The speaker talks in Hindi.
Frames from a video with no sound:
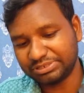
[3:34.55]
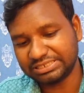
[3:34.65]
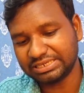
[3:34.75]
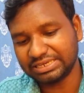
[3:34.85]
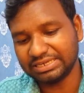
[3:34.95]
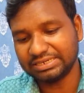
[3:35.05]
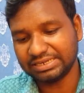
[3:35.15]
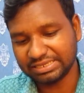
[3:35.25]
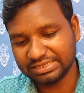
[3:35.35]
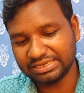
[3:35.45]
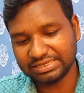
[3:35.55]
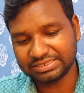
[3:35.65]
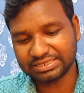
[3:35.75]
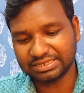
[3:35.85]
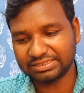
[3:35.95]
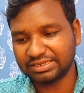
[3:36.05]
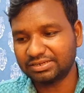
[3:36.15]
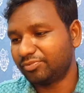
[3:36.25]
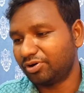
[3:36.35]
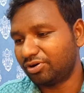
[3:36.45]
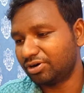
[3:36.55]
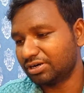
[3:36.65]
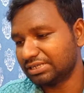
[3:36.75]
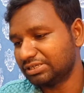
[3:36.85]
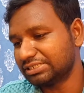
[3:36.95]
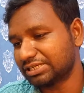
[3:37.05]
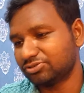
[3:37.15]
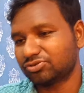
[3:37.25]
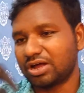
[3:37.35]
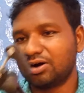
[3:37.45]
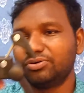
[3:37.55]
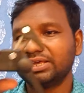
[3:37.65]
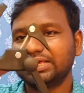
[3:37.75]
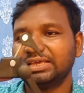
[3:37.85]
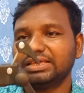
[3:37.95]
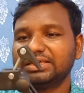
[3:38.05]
मिसिंग है नहीं है इसके अंदर और इसका जो राउंड है